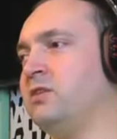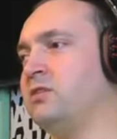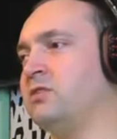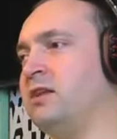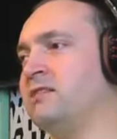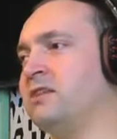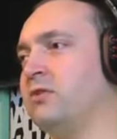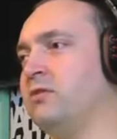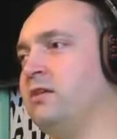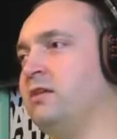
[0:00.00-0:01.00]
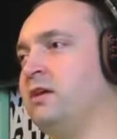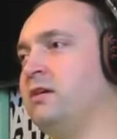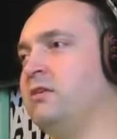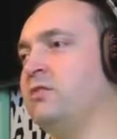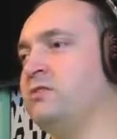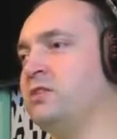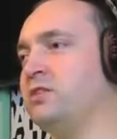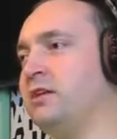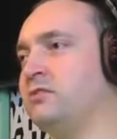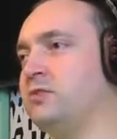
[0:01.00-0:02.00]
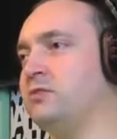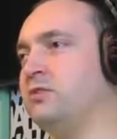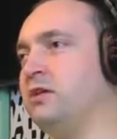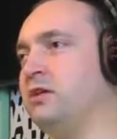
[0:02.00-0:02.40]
żelaza kolejne. Ty chce żelazo? Ty!